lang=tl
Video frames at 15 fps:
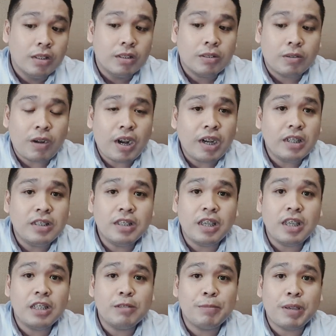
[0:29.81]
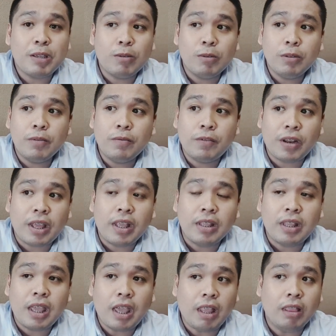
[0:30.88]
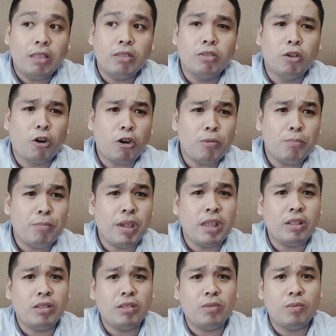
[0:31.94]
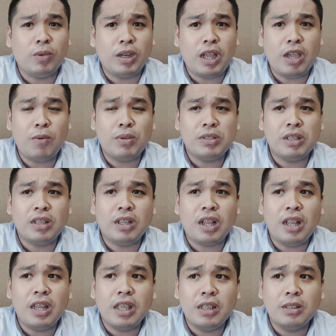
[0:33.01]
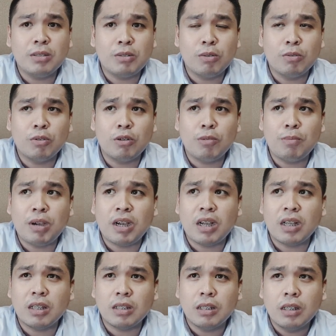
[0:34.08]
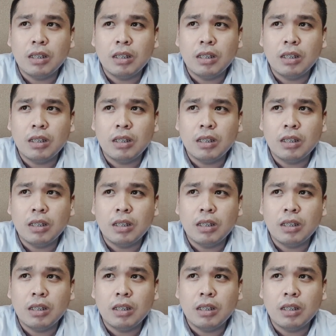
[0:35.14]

So, RJ is my good friend and dormmate When I was in college, siguro mga,